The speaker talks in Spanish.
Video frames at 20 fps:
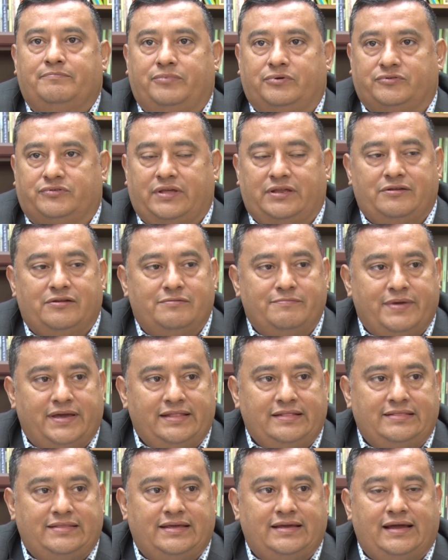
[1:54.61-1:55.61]

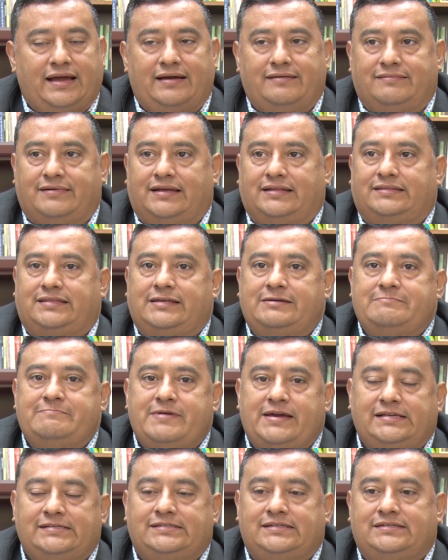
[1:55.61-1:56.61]
Posteriormente habrá tres
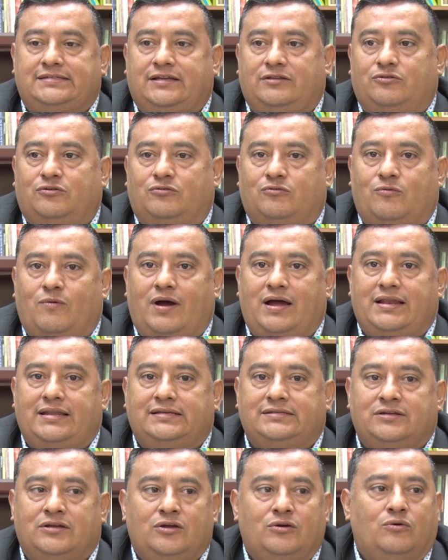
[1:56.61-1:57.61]
meses en los
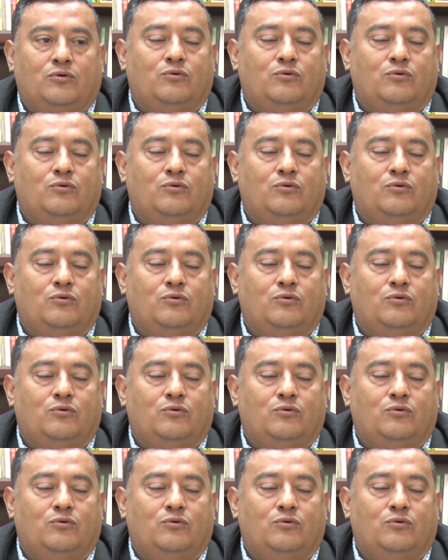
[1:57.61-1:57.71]
cuales